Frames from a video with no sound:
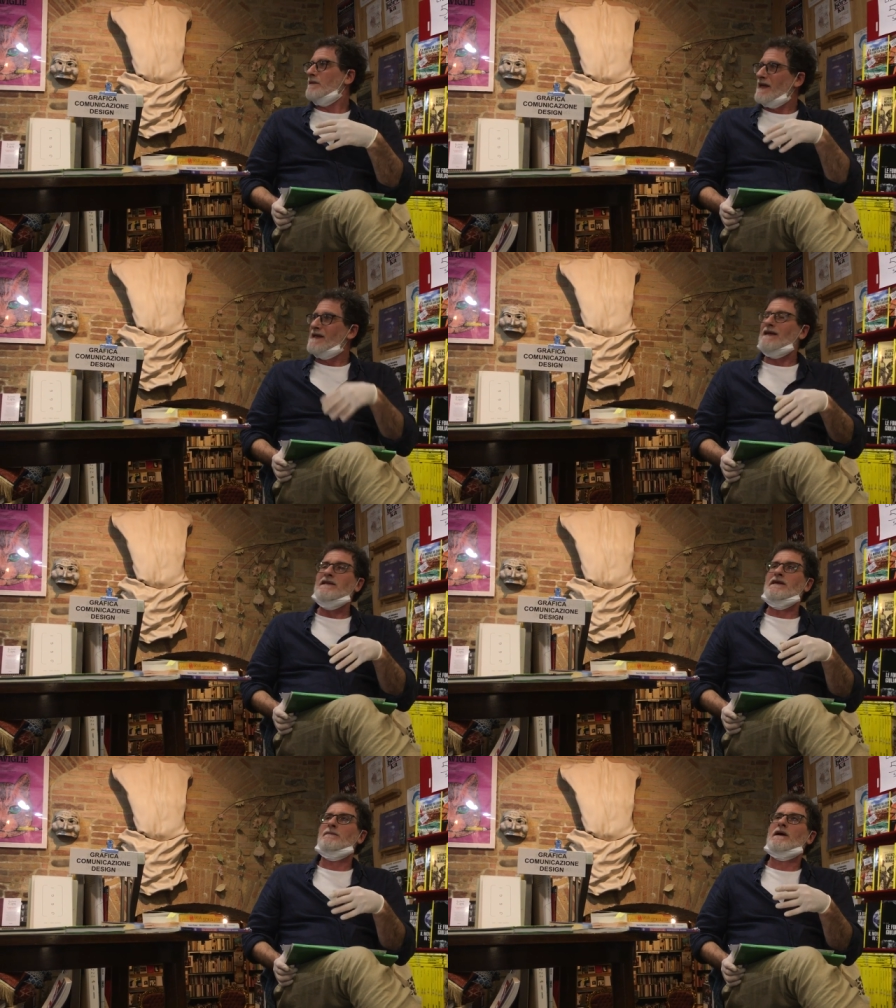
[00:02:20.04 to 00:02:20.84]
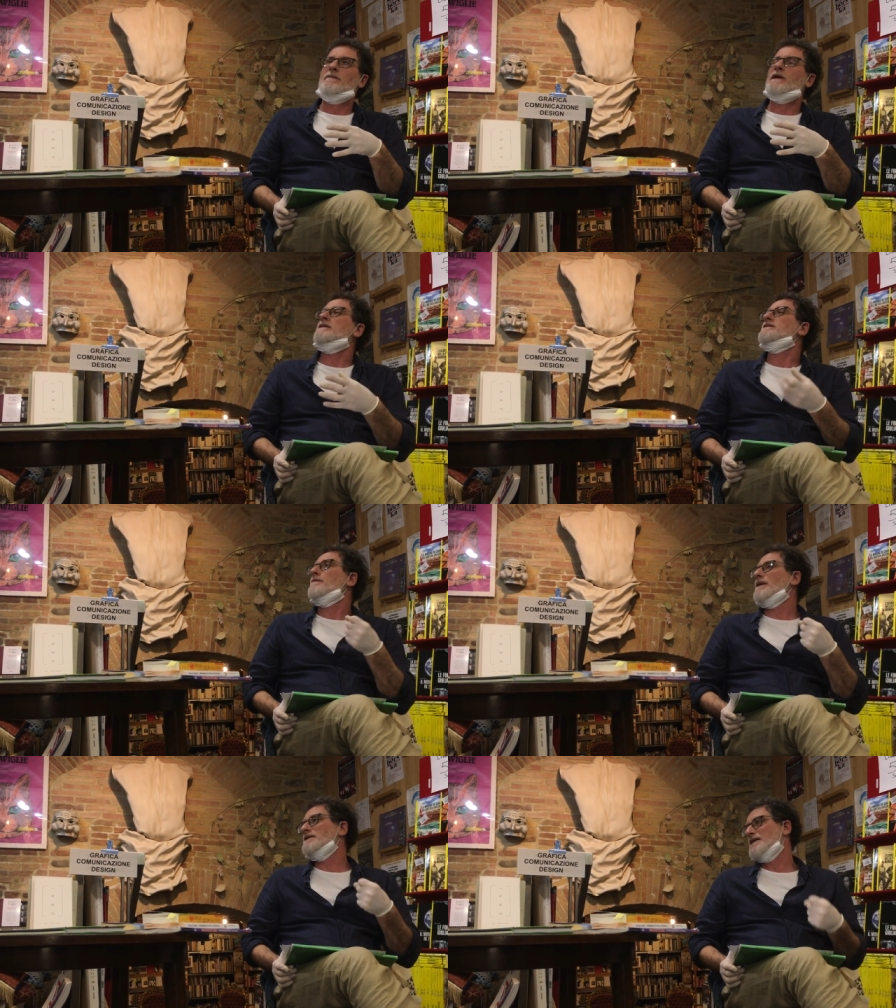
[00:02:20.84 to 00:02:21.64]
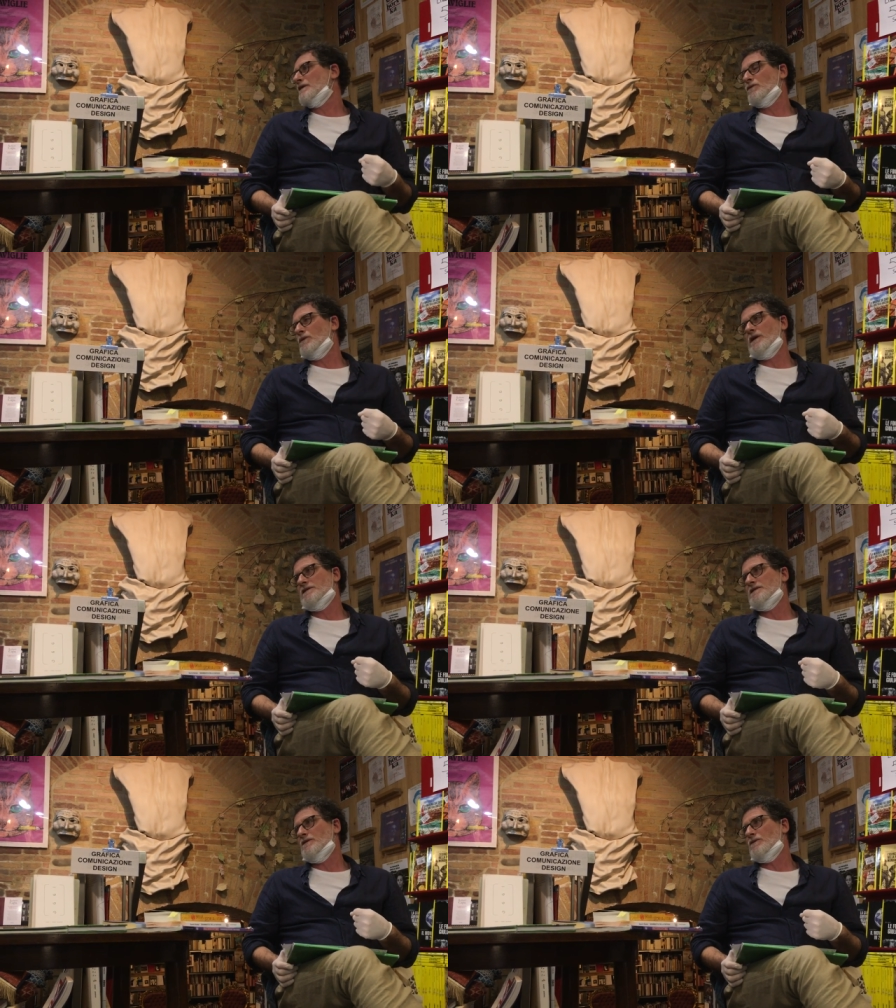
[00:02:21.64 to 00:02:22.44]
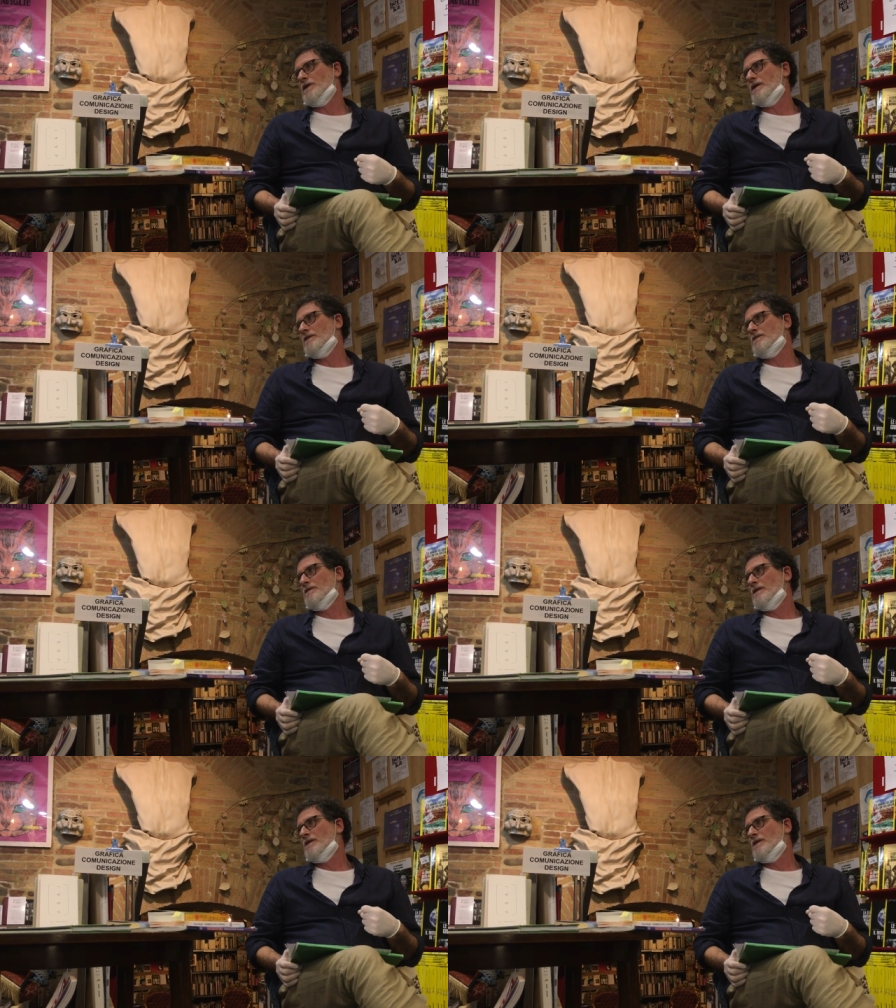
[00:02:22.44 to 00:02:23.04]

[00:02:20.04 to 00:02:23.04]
è cannibale perché si è mangiato quell'azione.